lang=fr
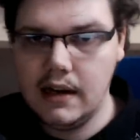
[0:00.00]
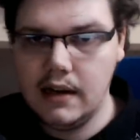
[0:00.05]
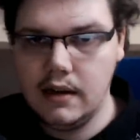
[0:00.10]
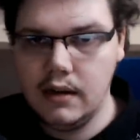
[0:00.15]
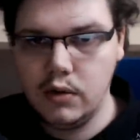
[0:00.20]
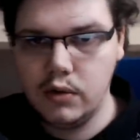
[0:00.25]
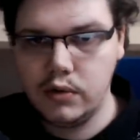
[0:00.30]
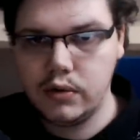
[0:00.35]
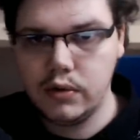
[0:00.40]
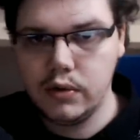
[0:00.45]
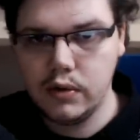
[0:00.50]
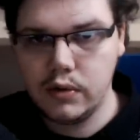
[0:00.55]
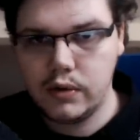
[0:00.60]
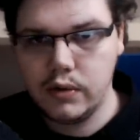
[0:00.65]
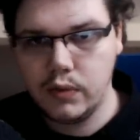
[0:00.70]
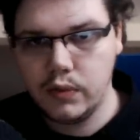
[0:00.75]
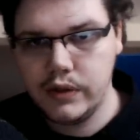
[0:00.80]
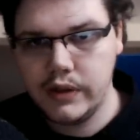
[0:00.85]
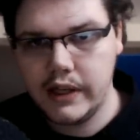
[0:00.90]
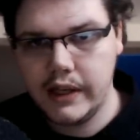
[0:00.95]
l'autre, l'autre,
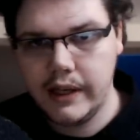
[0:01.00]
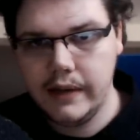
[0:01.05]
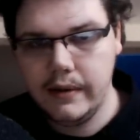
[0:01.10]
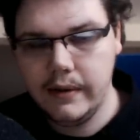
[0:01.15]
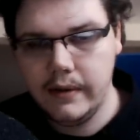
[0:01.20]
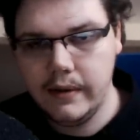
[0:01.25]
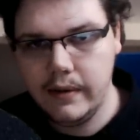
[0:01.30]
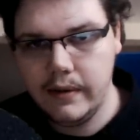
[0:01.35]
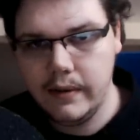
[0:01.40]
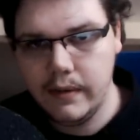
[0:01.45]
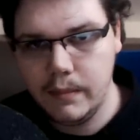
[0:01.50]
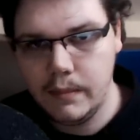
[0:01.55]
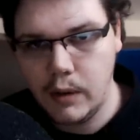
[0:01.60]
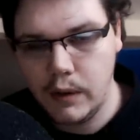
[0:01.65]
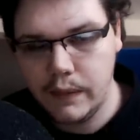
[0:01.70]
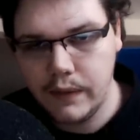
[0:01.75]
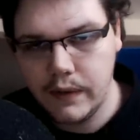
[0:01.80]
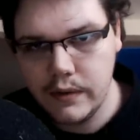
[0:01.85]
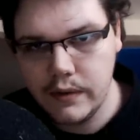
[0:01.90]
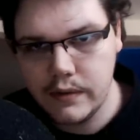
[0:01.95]
euh, on dirait euh,
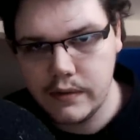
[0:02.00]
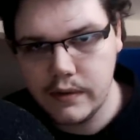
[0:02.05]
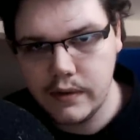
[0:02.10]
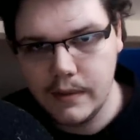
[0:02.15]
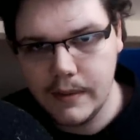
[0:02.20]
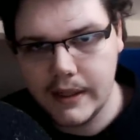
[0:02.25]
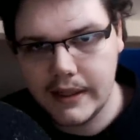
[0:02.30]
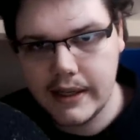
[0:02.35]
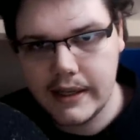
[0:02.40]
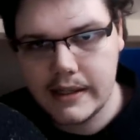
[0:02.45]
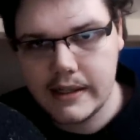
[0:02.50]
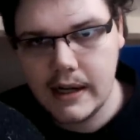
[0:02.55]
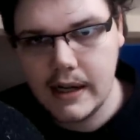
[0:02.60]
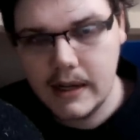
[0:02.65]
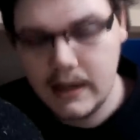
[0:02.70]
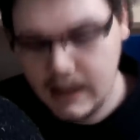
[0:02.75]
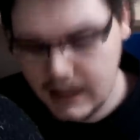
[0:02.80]
Morpheus de Matrix, là.